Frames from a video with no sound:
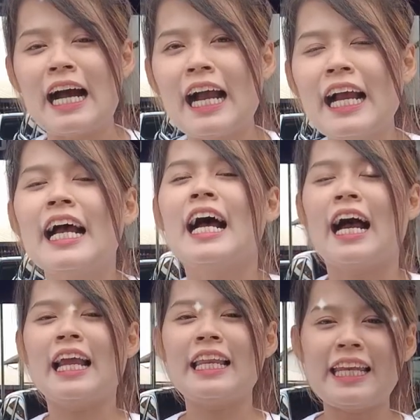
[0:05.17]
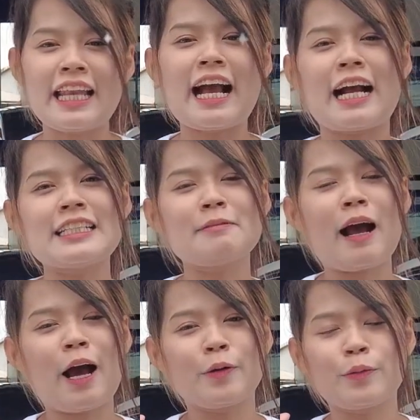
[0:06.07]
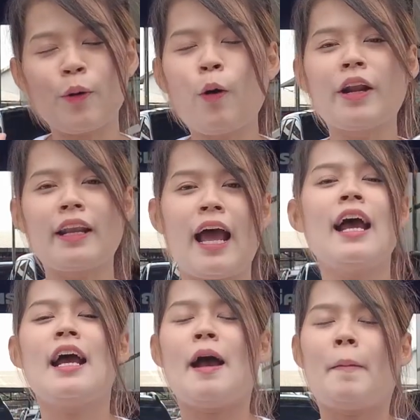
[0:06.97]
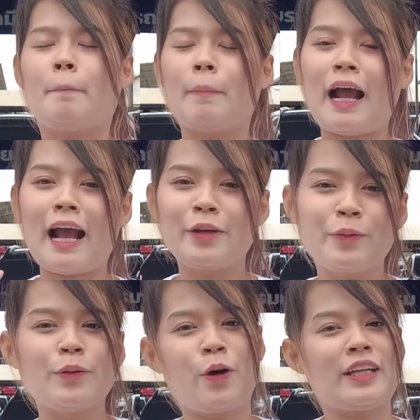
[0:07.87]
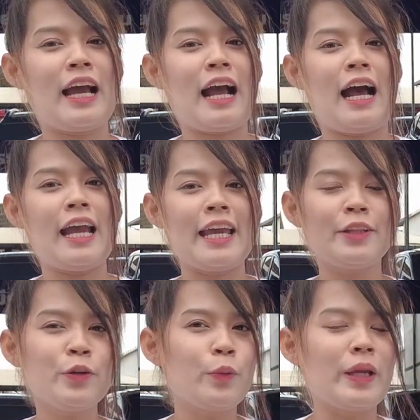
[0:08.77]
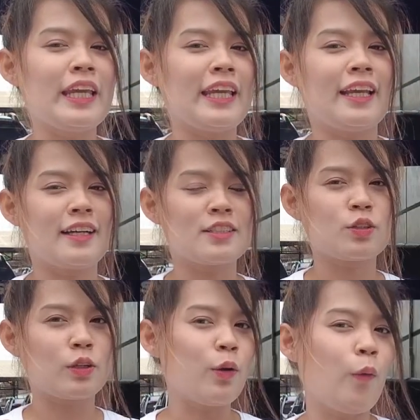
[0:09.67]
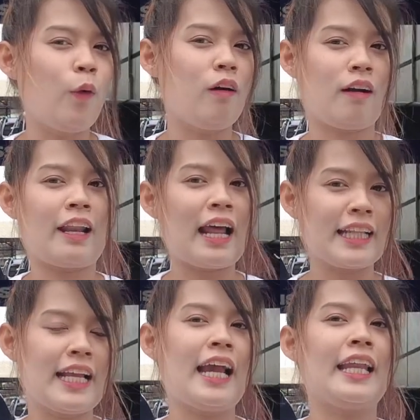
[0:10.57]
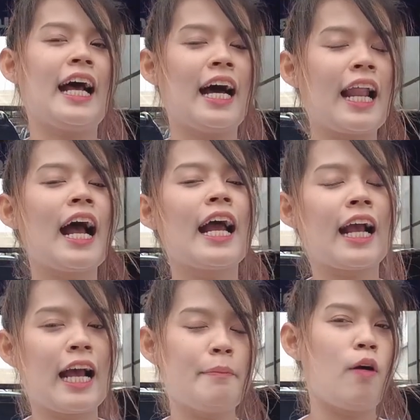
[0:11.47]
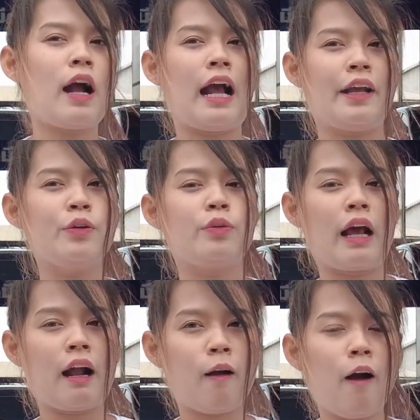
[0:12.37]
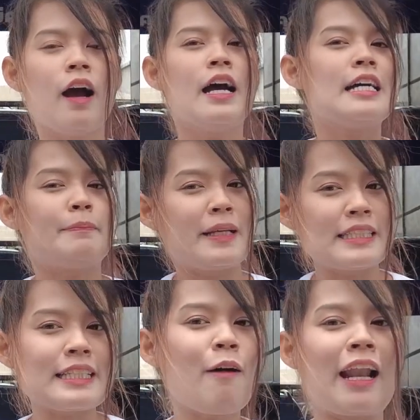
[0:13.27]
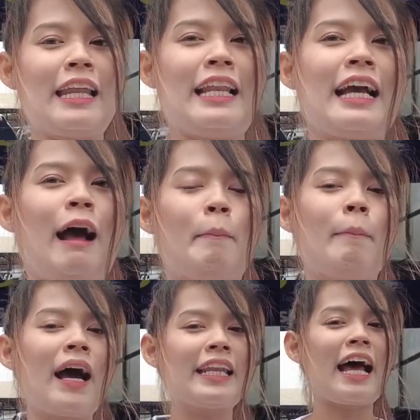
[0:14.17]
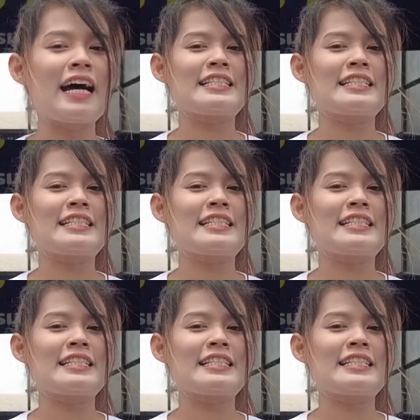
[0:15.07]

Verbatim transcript: คะ ไอรีนนะคะก็จะพาทุกๆคนนะ มาดูรถนะคะ SUV สุดหรูขนาดใหญ่นะคะ ถ้าใครๆมองหาอยู่นะคะก็เป็นเจ้าคันนี้เลยค่ะ Mazda